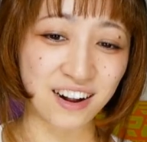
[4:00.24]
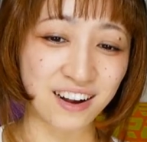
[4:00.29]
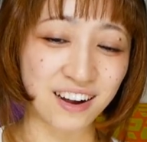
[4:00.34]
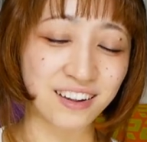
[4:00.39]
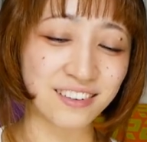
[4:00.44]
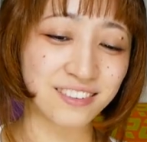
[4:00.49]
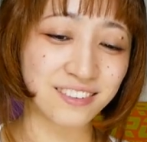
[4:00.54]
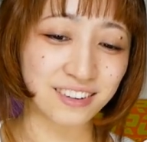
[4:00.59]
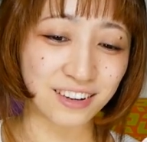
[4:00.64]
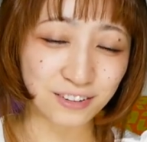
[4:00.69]
いな
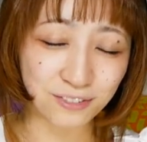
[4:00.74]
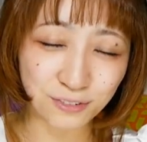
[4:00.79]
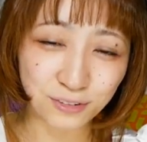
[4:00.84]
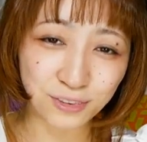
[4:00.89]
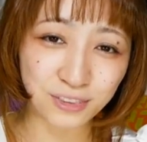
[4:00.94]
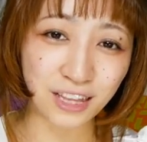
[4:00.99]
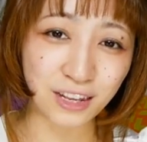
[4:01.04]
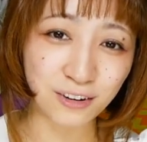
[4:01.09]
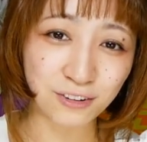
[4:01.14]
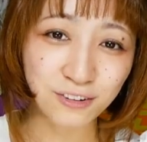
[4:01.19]
感じで売っ
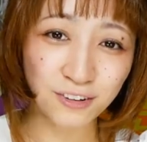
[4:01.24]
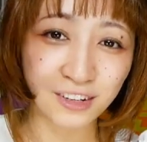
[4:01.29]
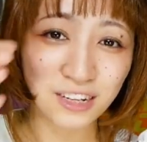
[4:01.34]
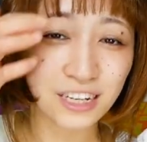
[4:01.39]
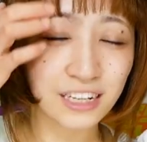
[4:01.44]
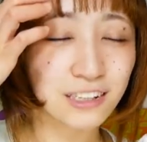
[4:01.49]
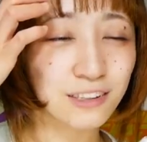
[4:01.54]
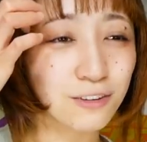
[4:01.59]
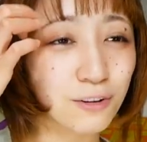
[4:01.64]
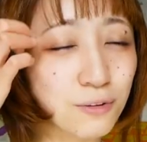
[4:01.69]
てる
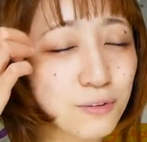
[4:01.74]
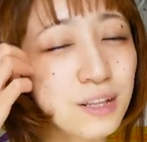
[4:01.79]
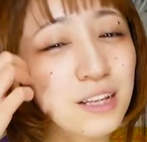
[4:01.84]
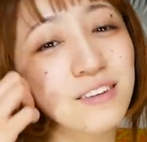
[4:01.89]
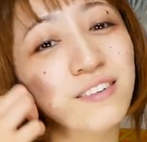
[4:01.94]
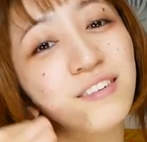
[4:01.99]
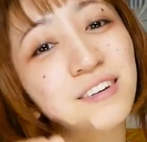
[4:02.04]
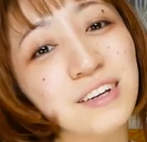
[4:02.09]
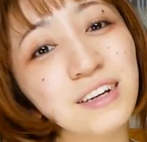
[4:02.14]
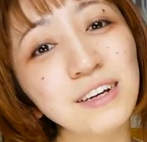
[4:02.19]
そん
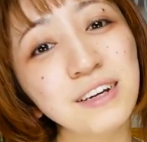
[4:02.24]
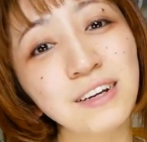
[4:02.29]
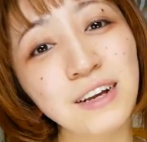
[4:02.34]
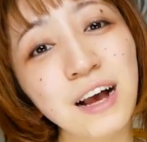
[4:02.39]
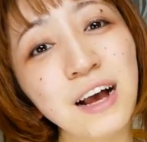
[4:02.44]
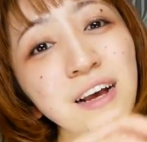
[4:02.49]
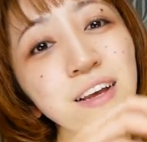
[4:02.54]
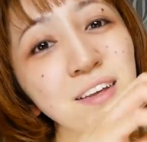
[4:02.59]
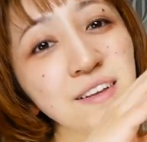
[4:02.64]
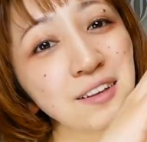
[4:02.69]
なシーン
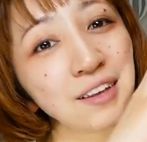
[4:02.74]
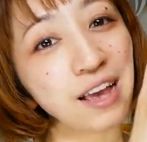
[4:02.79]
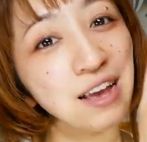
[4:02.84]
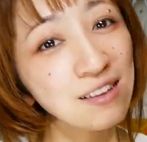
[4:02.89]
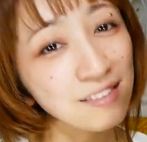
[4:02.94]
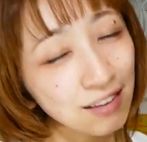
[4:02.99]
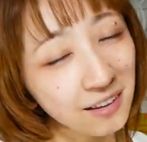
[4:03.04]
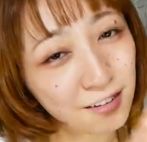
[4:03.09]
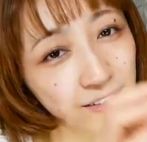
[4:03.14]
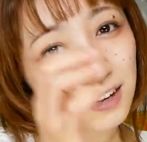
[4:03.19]
が
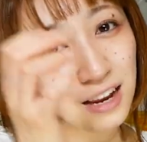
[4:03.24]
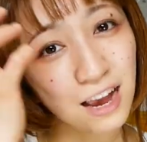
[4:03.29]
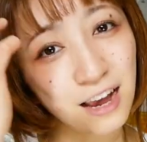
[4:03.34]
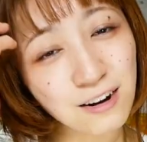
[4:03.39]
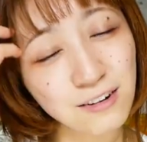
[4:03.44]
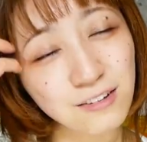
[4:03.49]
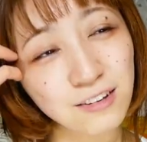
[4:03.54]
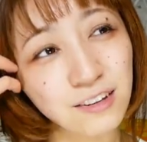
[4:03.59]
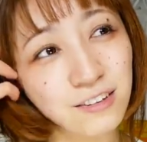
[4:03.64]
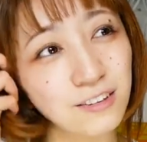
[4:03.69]
原作に
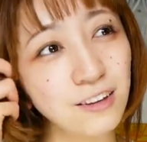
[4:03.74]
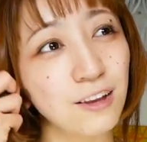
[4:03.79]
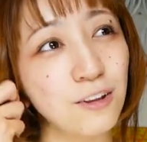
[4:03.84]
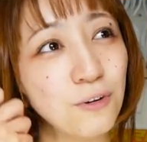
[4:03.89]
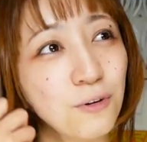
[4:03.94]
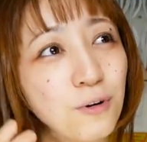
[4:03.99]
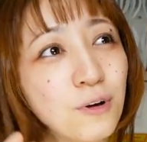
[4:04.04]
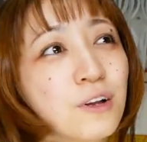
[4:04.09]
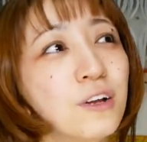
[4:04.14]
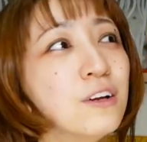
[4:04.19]
あるんですけ
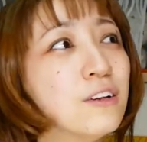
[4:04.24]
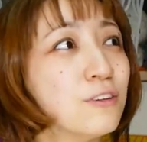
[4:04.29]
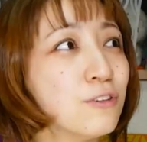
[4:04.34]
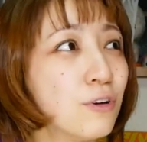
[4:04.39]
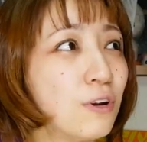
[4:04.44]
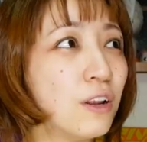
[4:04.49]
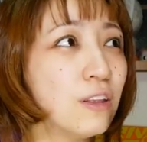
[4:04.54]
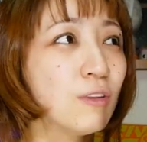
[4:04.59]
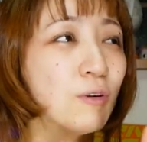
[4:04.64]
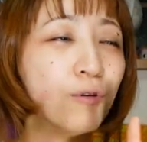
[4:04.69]
ど
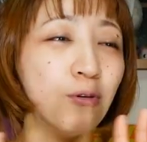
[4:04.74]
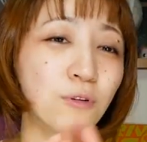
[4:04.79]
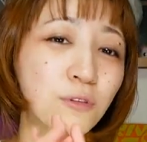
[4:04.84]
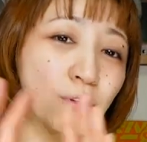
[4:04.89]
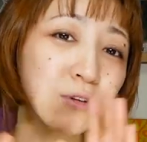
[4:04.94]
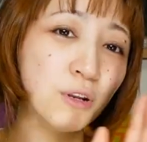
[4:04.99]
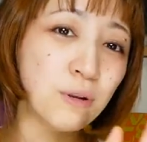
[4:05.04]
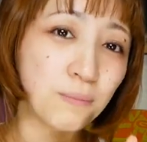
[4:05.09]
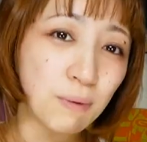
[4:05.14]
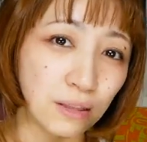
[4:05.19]
それと
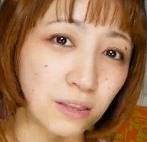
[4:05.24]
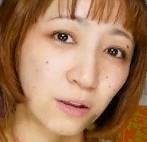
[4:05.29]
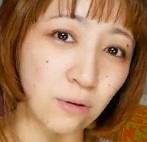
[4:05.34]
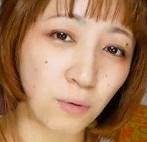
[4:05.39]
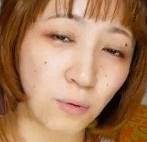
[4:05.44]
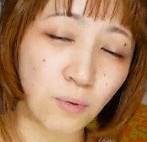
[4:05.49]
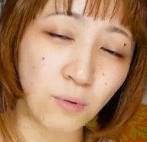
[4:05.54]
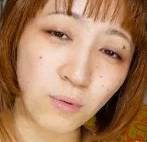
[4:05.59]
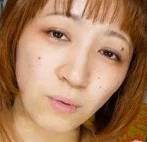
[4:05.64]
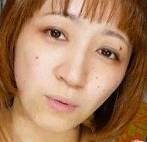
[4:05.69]
本当に全く
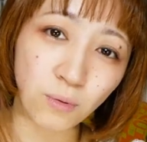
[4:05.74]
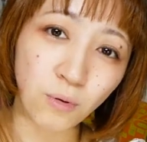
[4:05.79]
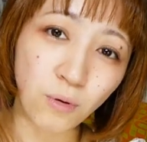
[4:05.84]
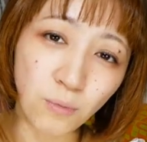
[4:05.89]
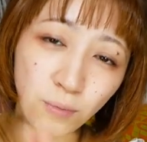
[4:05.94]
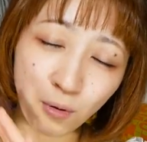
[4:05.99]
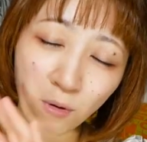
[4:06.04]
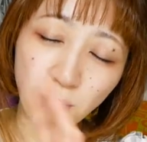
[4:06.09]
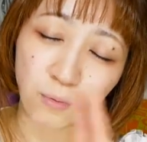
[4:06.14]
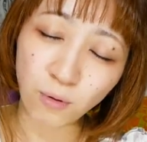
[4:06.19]
ほ
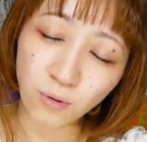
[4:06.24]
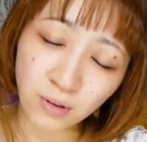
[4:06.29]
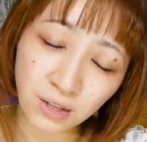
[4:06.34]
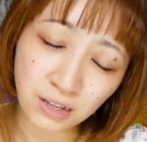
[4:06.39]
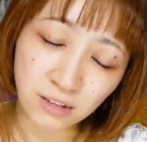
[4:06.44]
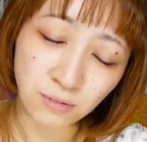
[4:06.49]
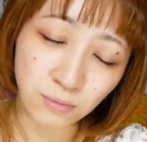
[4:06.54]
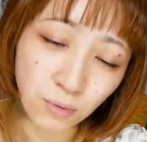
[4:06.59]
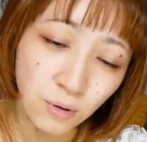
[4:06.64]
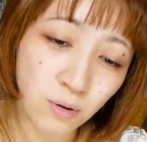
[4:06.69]
ぼほぼ
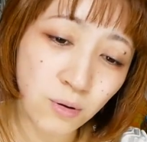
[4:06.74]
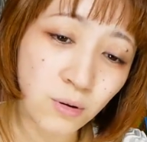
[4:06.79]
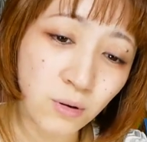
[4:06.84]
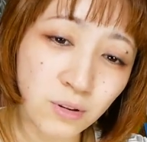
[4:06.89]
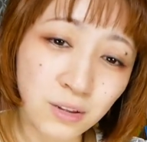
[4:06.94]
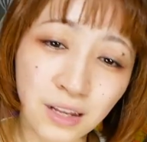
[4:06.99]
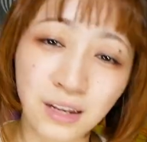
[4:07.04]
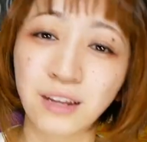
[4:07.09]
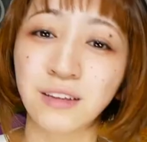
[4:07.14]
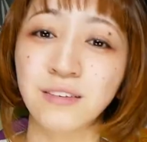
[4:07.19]
同じ文
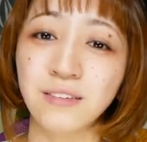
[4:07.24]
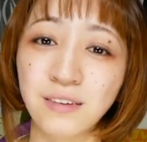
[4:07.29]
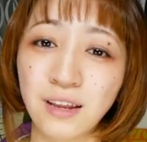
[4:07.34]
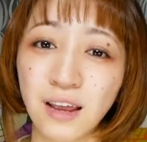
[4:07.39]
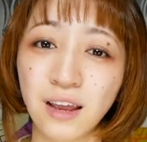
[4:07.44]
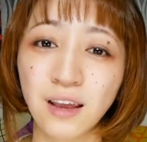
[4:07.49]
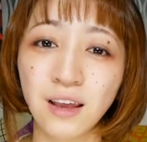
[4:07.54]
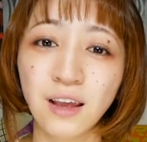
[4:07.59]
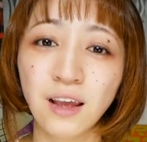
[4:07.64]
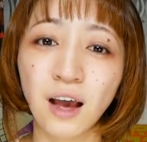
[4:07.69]
言でです
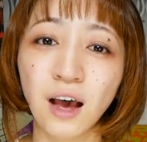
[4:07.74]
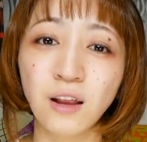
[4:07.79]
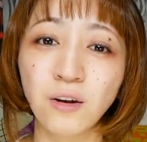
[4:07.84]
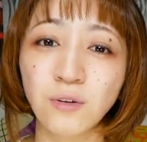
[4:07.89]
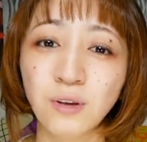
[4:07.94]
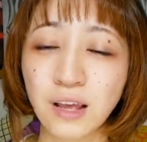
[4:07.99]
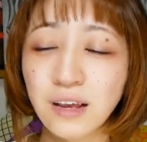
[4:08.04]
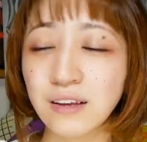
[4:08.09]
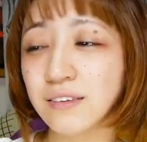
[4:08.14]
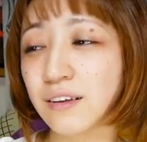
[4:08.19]
ねあ
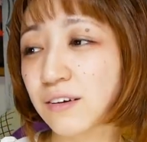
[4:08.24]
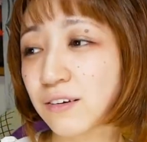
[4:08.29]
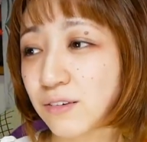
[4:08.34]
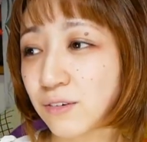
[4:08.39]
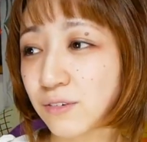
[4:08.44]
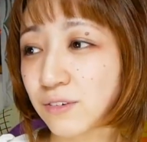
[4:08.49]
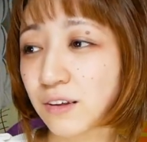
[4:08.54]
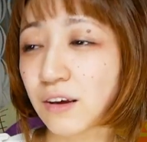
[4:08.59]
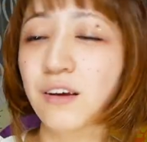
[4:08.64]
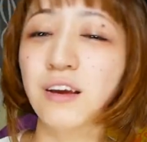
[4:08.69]
の原作
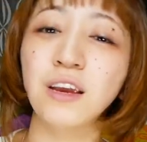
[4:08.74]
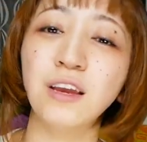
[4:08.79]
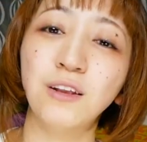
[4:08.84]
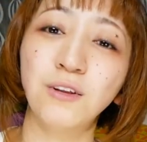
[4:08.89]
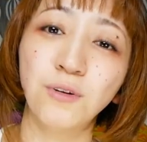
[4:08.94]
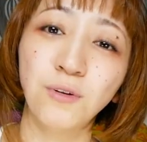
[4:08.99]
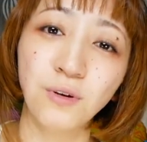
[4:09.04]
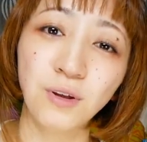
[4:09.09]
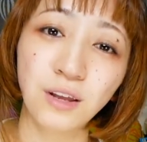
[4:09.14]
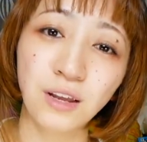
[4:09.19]
の作品
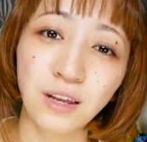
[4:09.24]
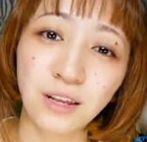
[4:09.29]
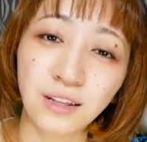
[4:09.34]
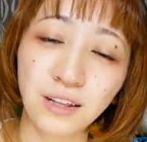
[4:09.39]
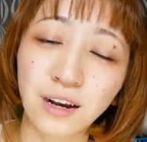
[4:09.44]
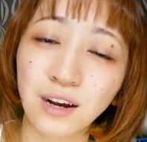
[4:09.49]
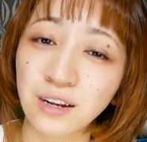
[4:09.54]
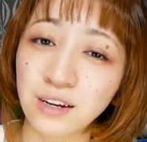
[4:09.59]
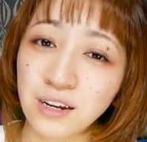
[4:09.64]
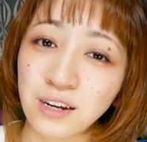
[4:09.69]
の
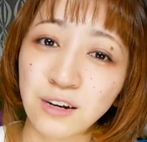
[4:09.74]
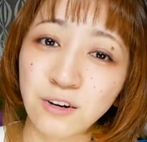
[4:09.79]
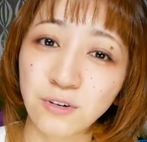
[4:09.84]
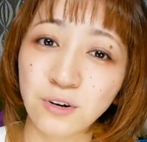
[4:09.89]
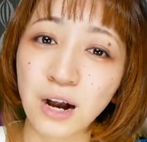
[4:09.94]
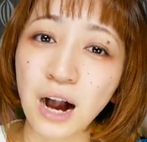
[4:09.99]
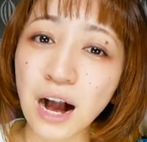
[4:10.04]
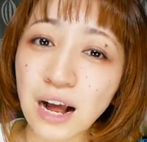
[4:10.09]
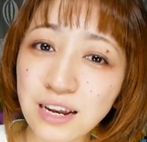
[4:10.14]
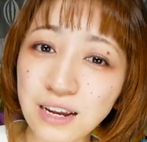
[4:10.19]
中にいる
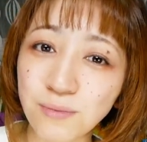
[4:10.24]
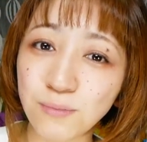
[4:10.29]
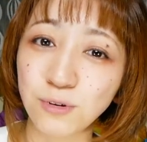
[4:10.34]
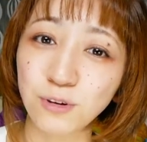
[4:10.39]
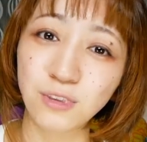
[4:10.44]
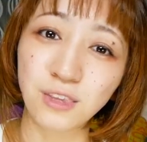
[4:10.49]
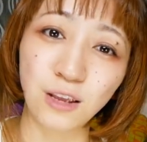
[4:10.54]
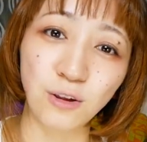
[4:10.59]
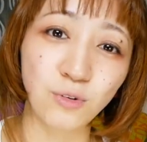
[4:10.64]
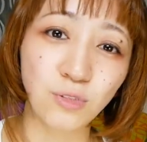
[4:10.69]

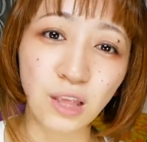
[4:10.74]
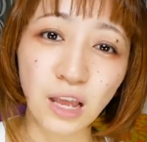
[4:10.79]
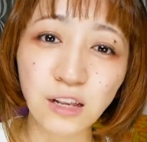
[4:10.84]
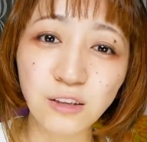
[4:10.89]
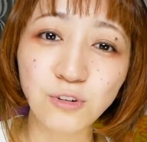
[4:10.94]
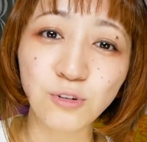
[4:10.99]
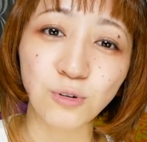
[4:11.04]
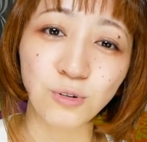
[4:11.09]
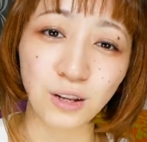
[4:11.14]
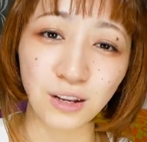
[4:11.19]
カリムっていう
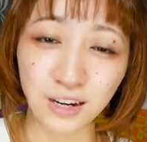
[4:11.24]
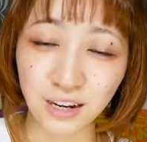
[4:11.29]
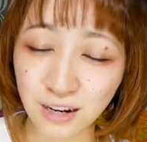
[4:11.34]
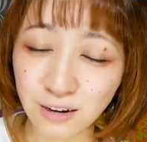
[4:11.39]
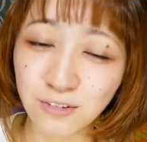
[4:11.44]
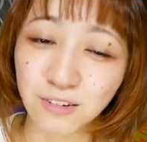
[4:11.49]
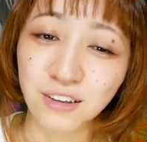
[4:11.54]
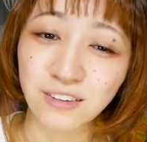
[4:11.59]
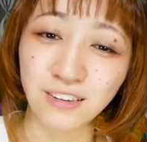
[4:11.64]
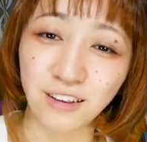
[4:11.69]
店長がい
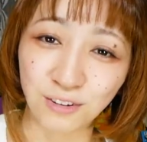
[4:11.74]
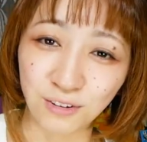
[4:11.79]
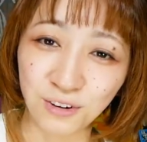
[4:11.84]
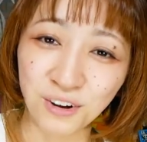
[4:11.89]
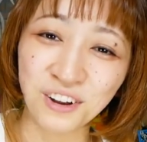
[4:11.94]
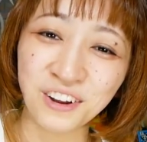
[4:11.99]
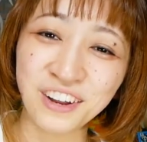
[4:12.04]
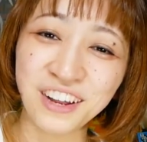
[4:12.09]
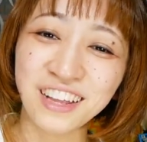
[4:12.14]
るんですけど